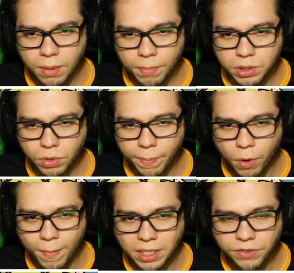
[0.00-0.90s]
Pode ser um ah,
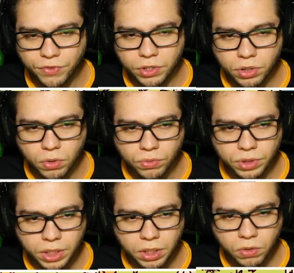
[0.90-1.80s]
pouco mais difícil de
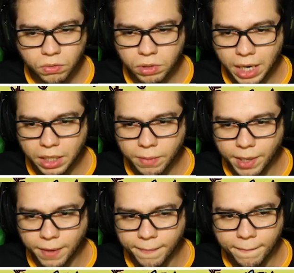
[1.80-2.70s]
conseguir encontrar
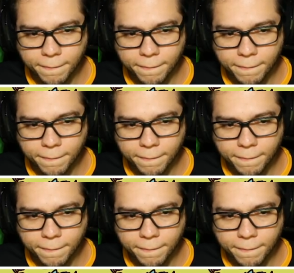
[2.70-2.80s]
também.